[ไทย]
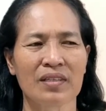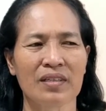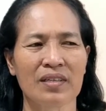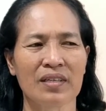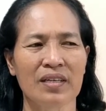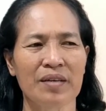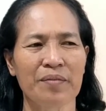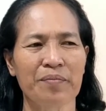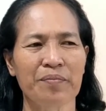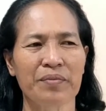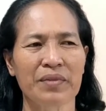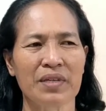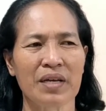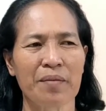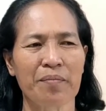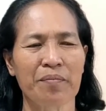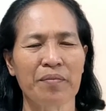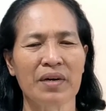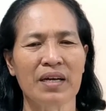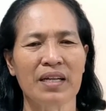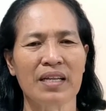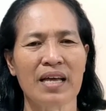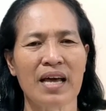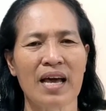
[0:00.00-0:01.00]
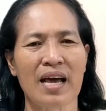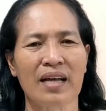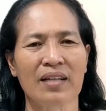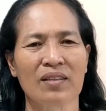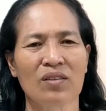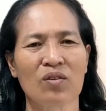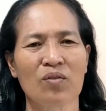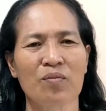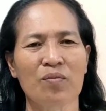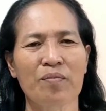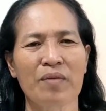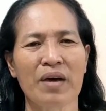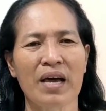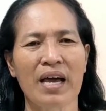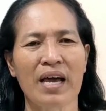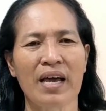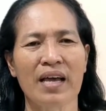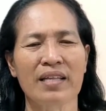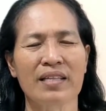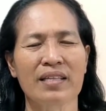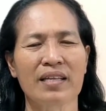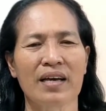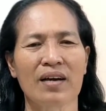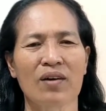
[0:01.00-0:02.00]
คลิปทำกระถางต้นไม้
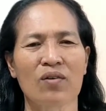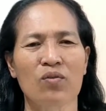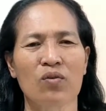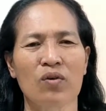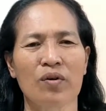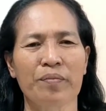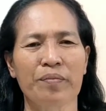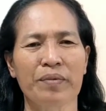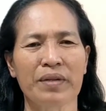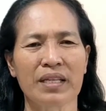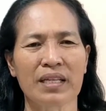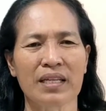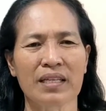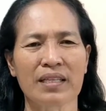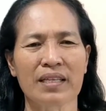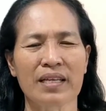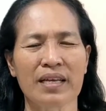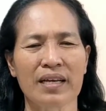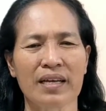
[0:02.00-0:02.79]
จากขวดพลาสติ